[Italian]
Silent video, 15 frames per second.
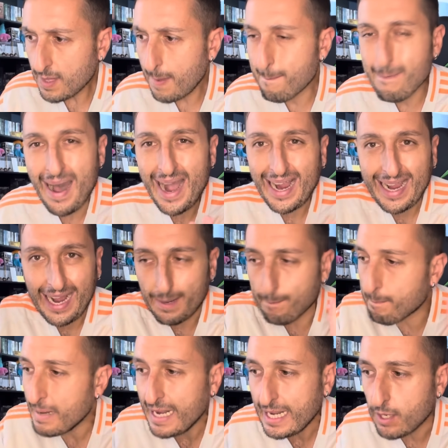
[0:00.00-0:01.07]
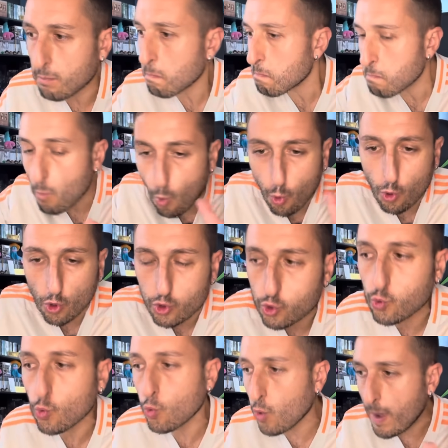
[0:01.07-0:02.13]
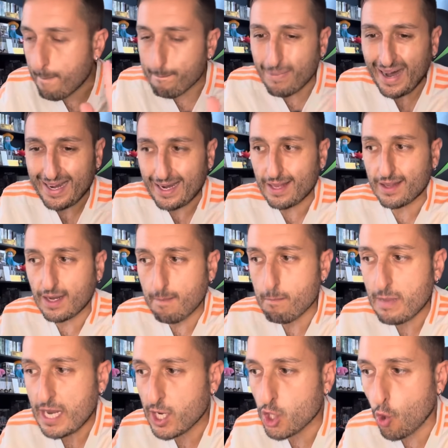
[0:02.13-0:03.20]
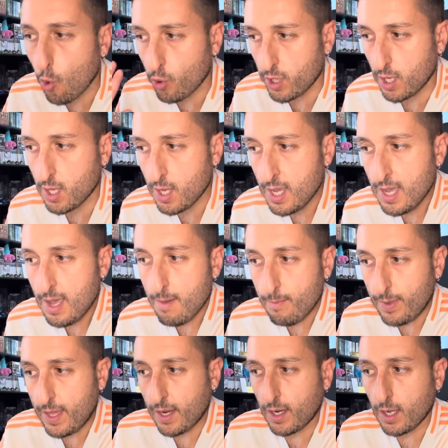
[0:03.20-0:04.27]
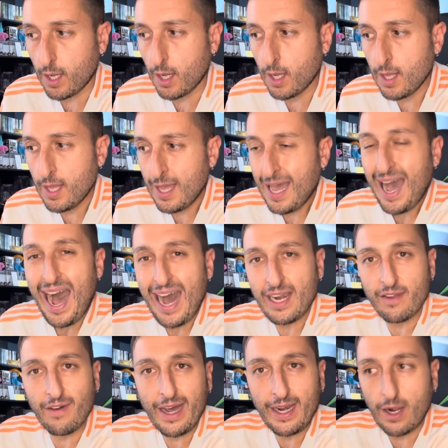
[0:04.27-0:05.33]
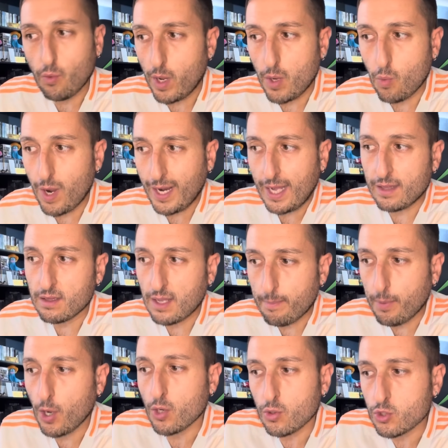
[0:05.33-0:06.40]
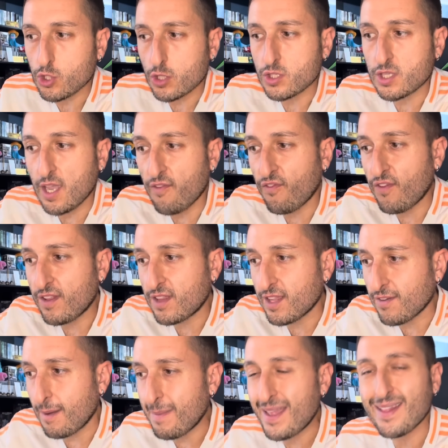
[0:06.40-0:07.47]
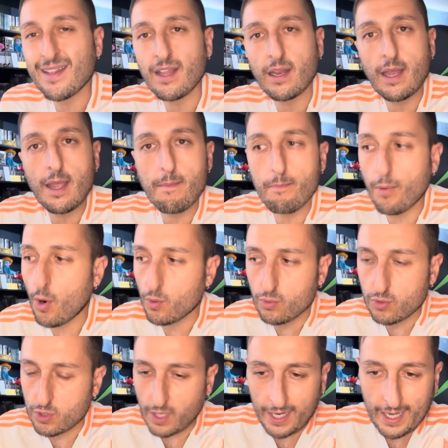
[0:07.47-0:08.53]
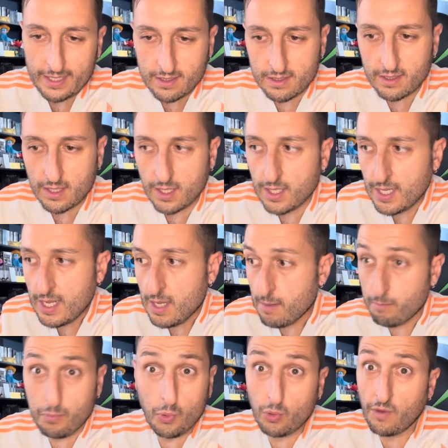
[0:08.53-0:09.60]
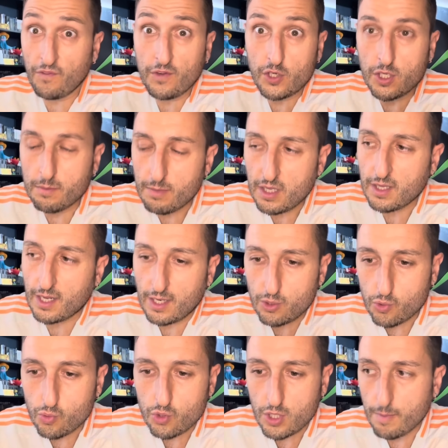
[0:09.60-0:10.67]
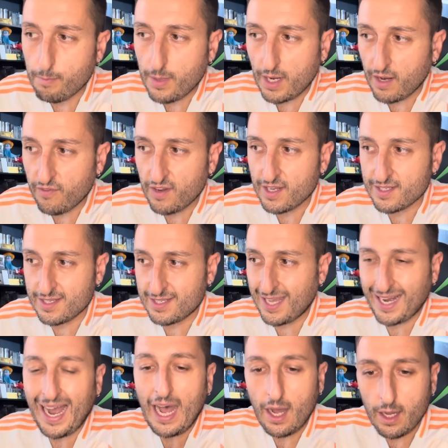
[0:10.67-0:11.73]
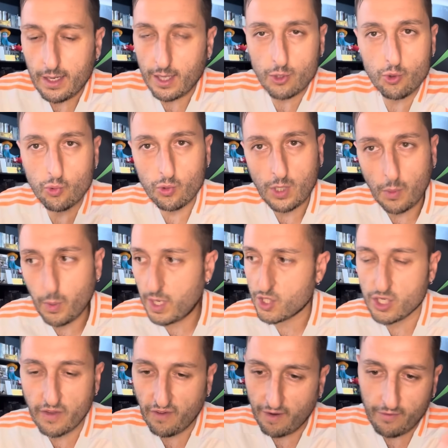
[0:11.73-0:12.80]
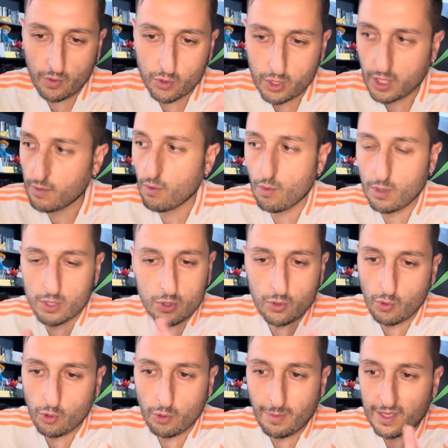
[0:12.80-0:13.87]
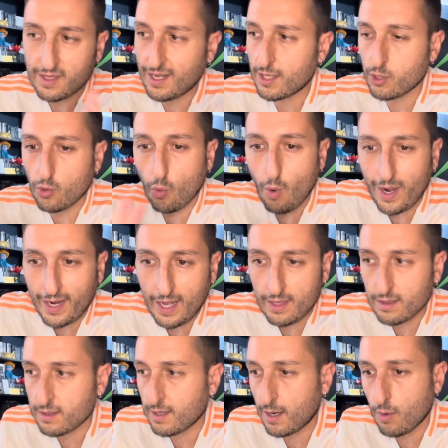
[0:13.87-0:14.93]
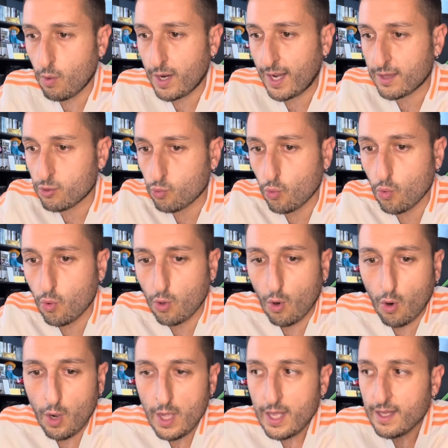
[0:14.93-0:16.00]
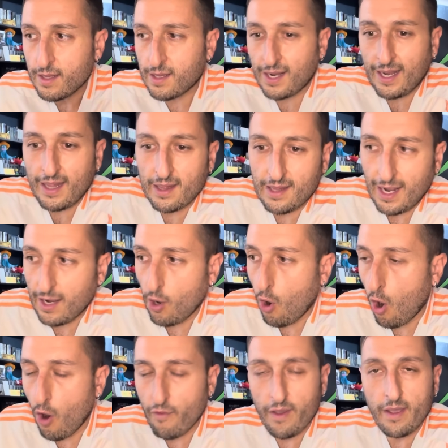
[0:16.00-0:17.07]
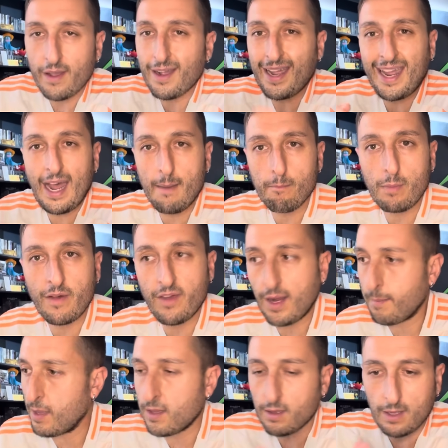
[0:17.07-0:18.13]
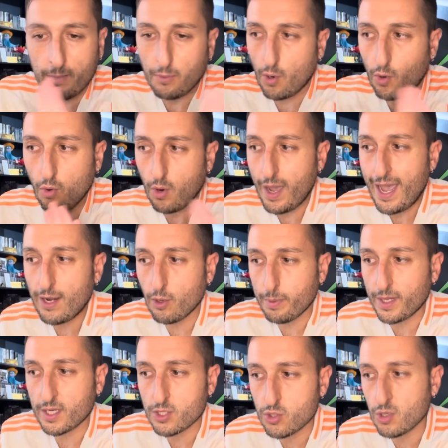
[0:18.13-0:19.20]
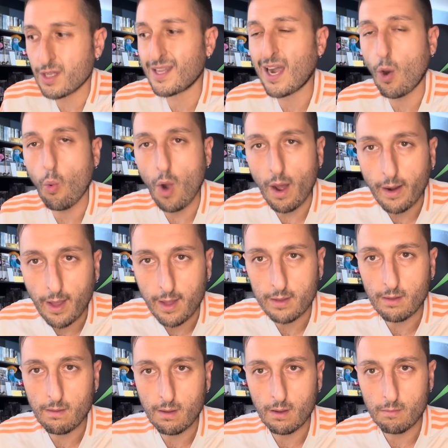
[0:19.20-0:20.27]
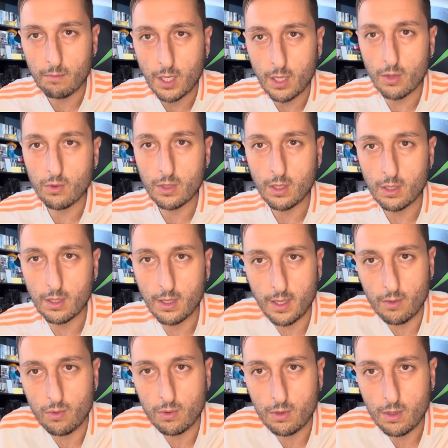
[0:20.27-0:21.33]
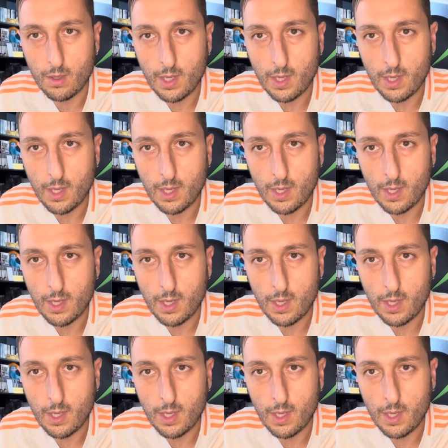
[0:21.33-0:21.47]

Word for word: mancano 1, 2, 3 milioni per arrivare a quei 40. Poi non so se effettivamente nei bonus, ragazzi, più difficilmente raggiungibili, alla fine se sarà raggiunta quella cifra, ve lo scrivo qua sotto, ma tanto 40, 41, 39, cambia veramente poco. È un'operazione da 40 milioni di euro.